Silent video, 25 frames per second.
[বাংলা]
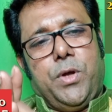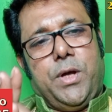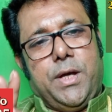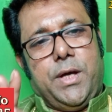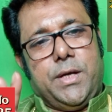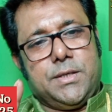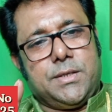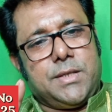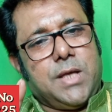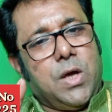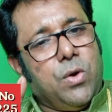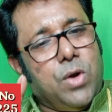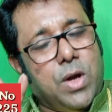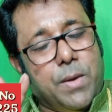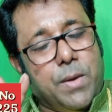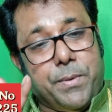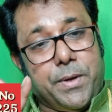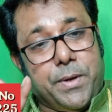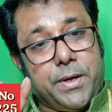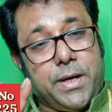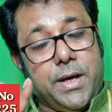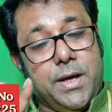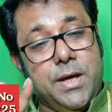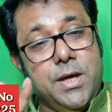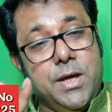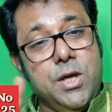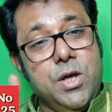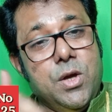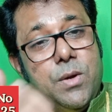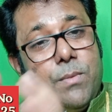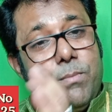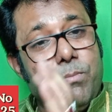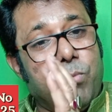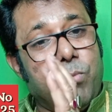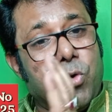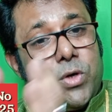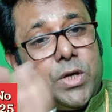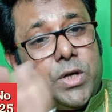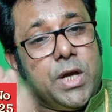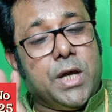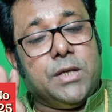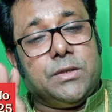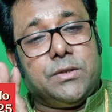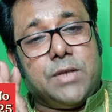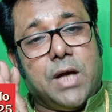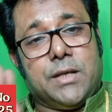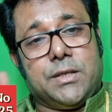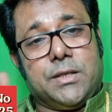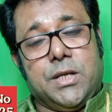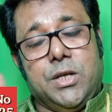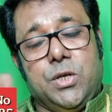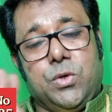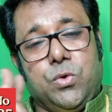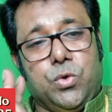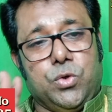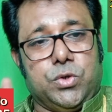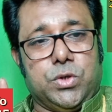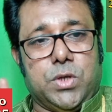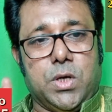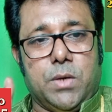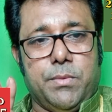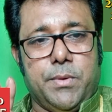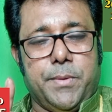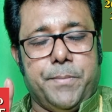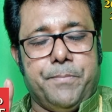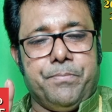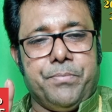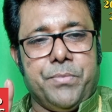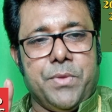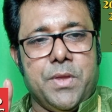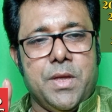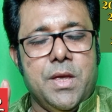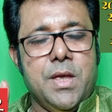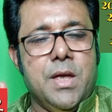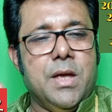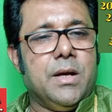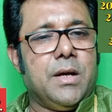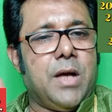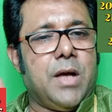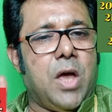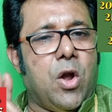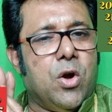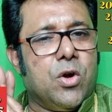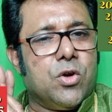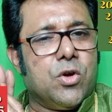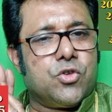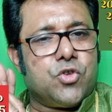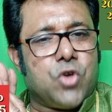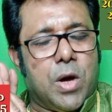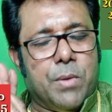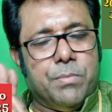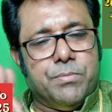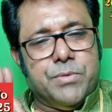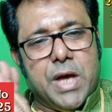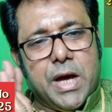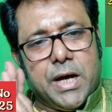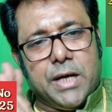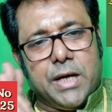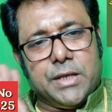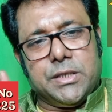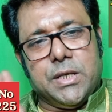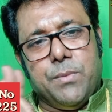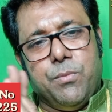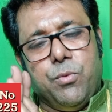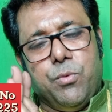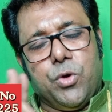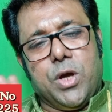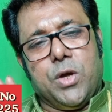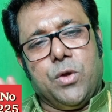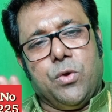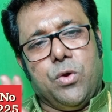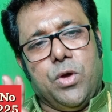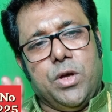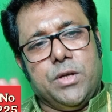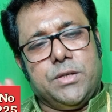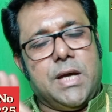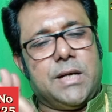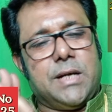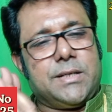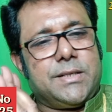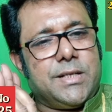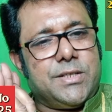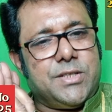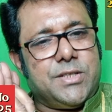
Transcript: আর আপনার কাজটা হয়তো খুব জরুরি পড়ে গেছে তাহলে আপনাকে বুকিং তাড়াতাড়ি করতে হবে